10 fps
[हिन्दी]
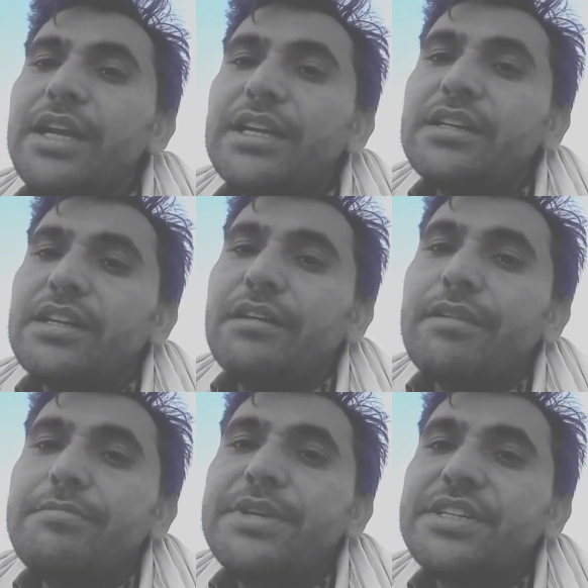एक
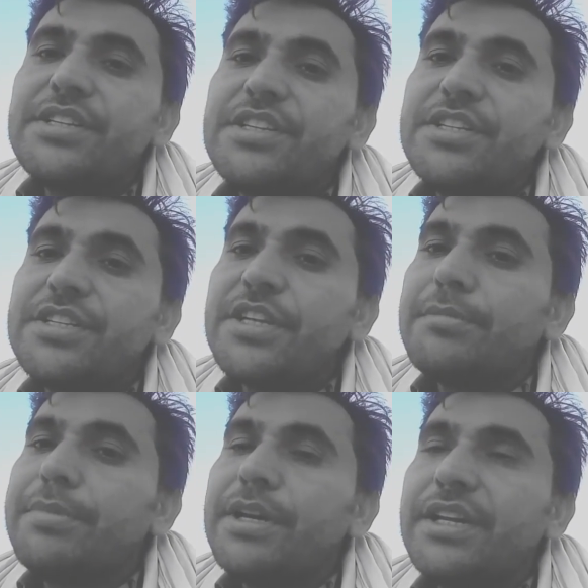गवर्नमेंट
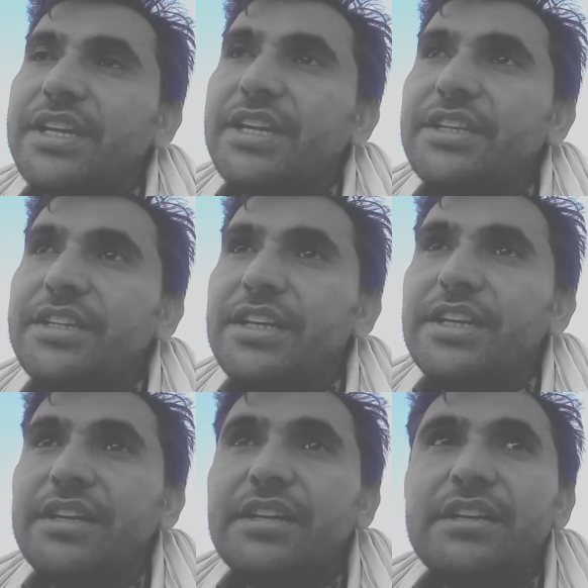टीचर बनने के लिए
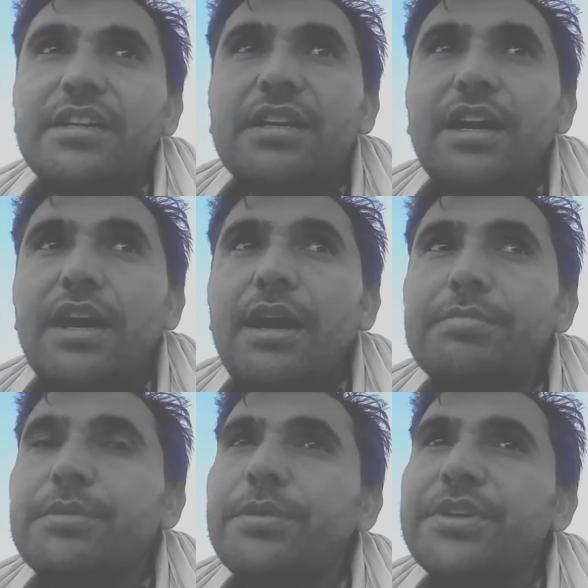
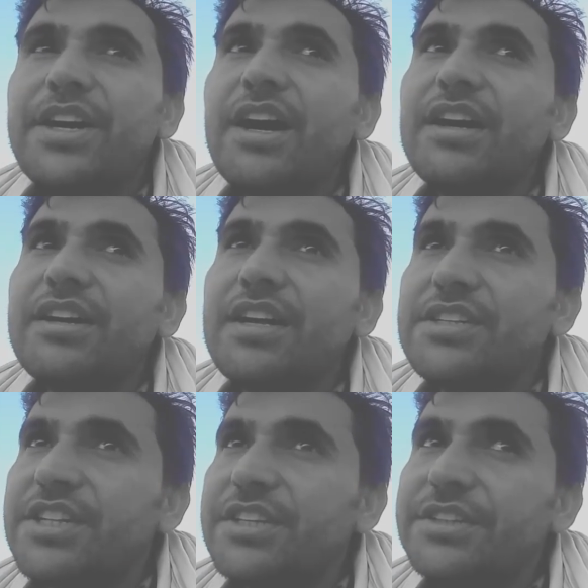आपको क्या करना
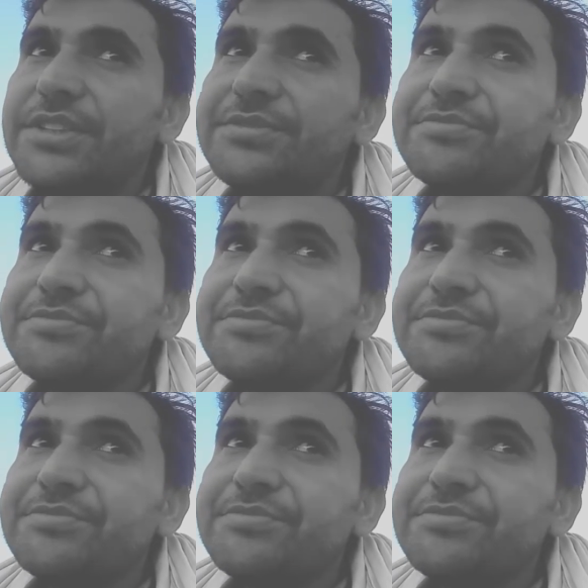चाहिए